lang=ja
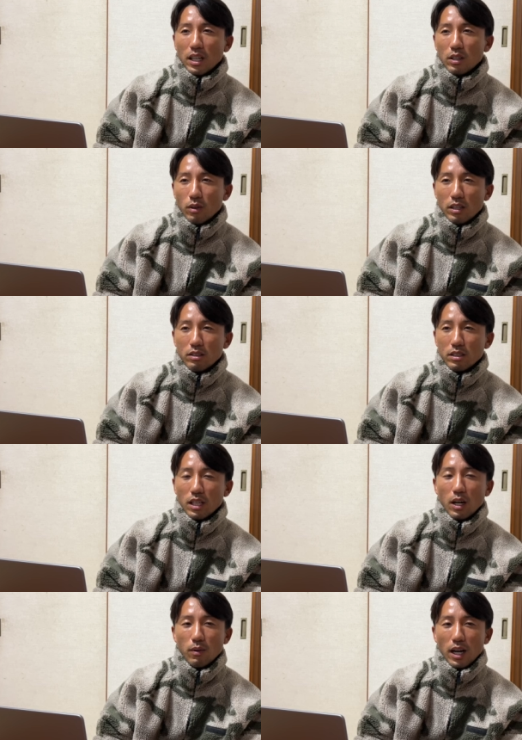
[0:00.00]
ナーの悪い
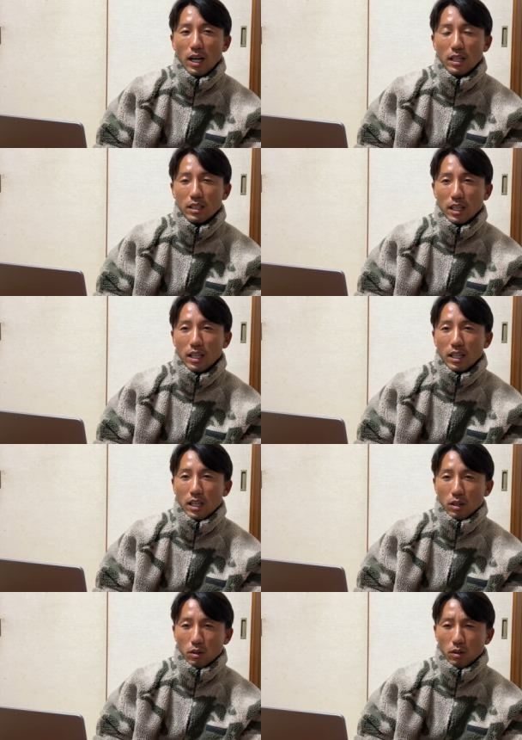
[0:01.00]
サーファーね
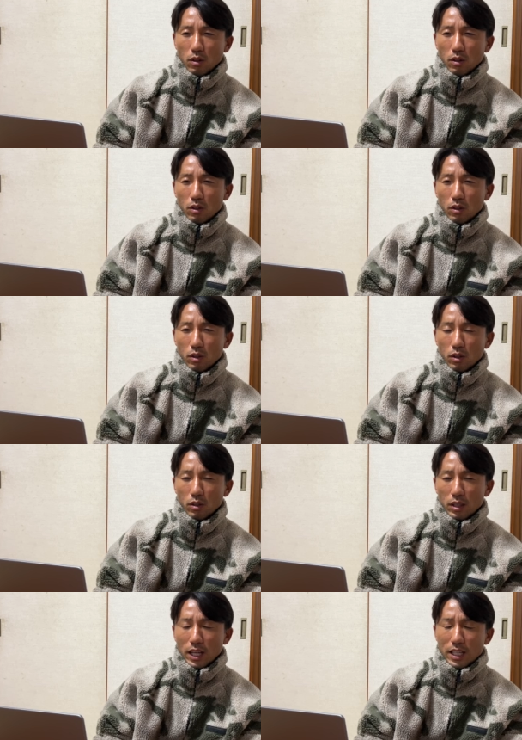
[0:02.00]
こ
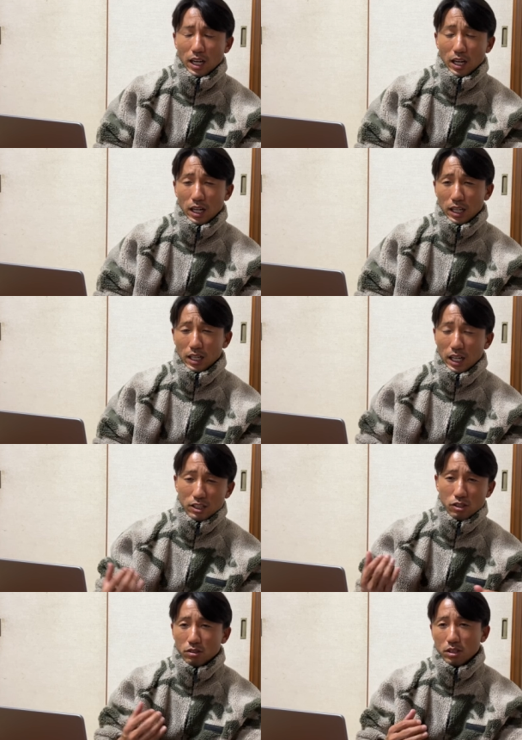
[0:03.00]
うエリアが
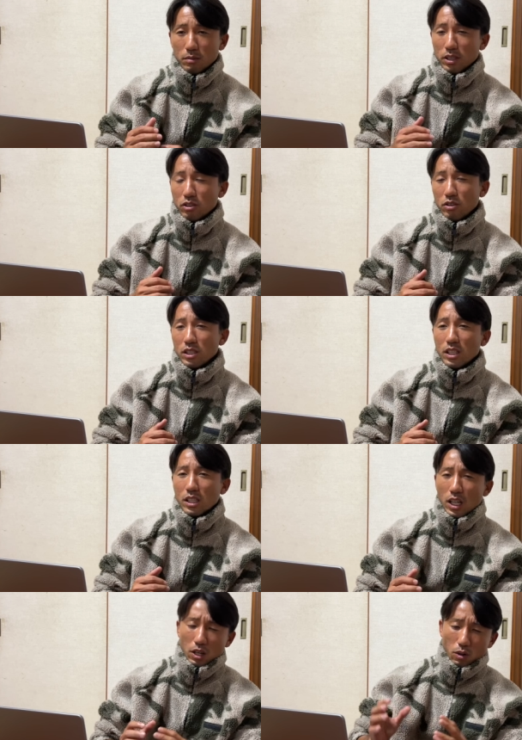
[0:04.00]
干渉する場所
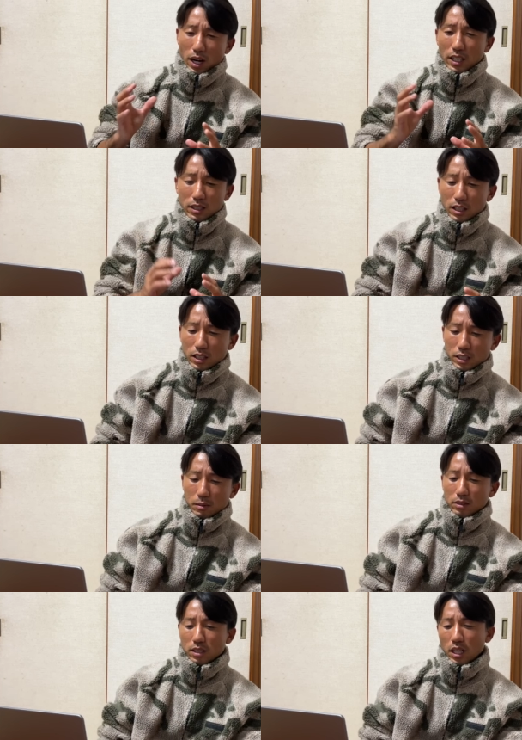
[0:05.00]
にこう入ってきてし
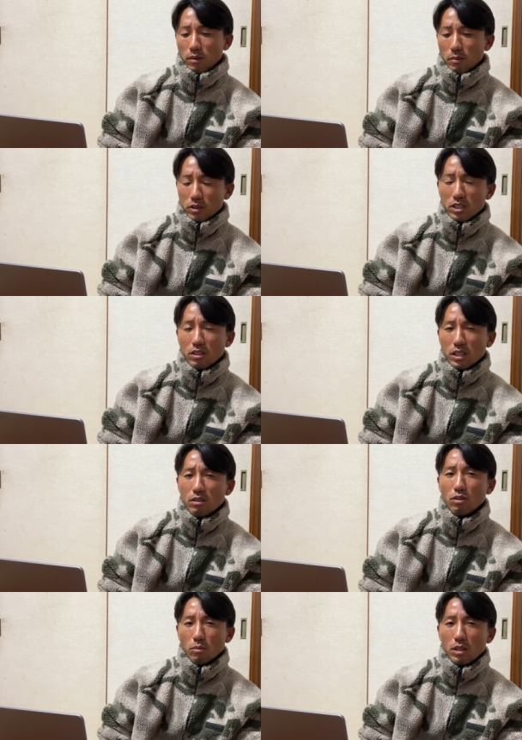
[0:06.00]
まうサーファーもちろんい
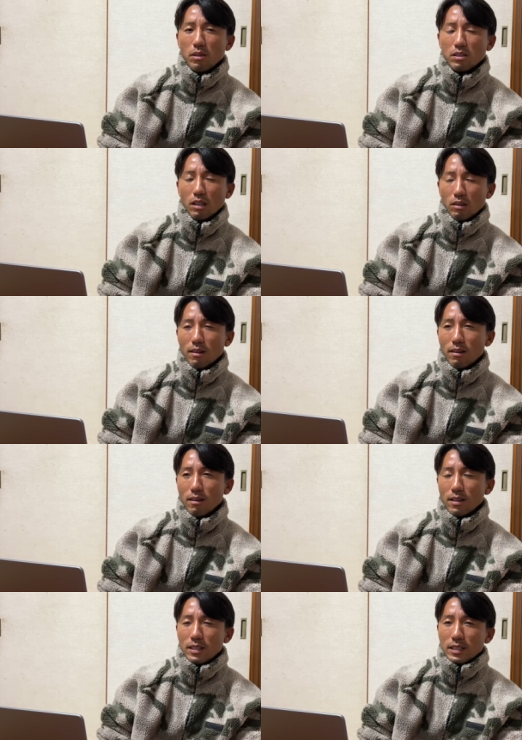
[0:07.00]
ると思いますけ
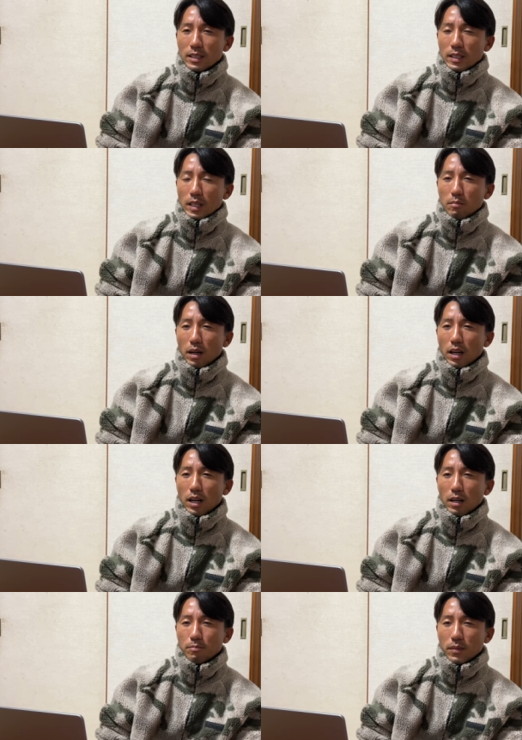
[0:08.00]
ど
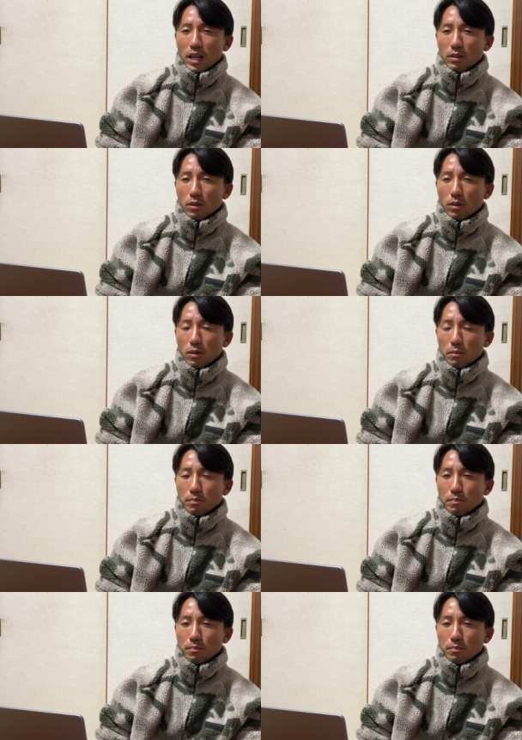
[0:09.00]
まああの